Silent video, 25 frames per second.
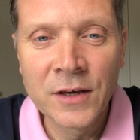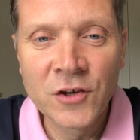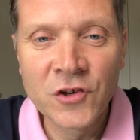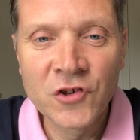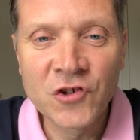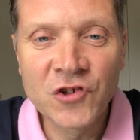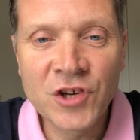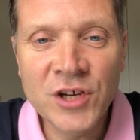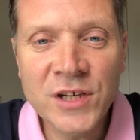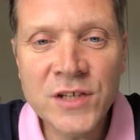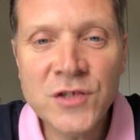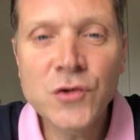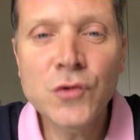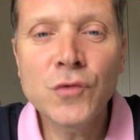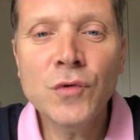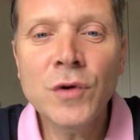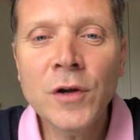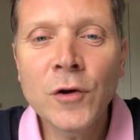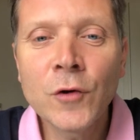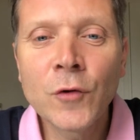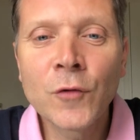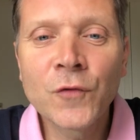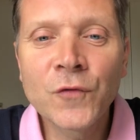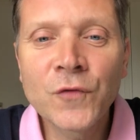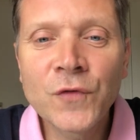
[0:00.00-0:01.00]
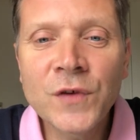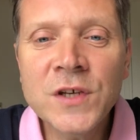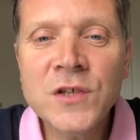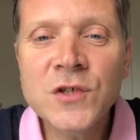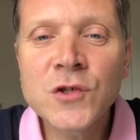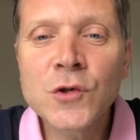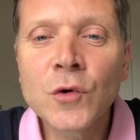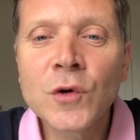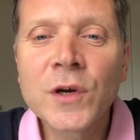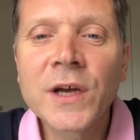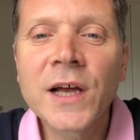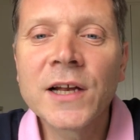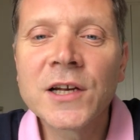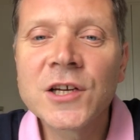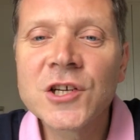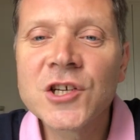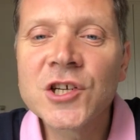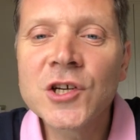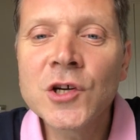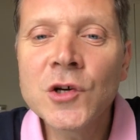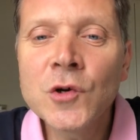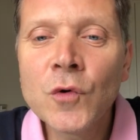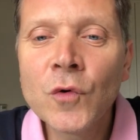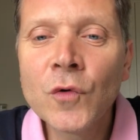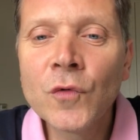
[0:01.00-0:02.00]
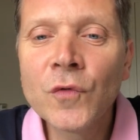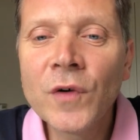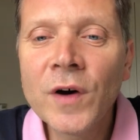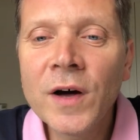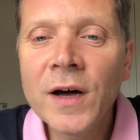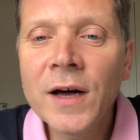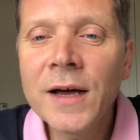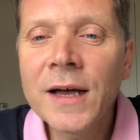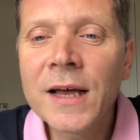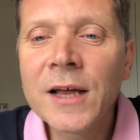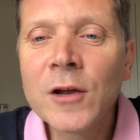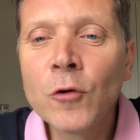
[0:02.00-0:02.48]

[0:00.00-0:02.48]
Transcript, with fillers: Jésus est le Fils auquel Jéhovah